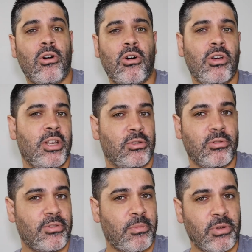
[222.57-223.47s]
o in
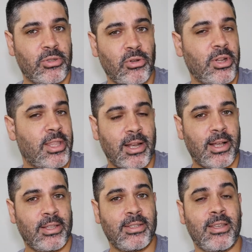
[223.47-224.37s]
esclusiva per Storytel
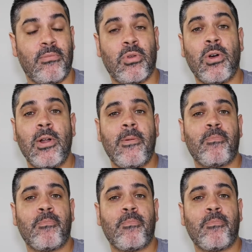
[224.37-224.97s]
ad esempio.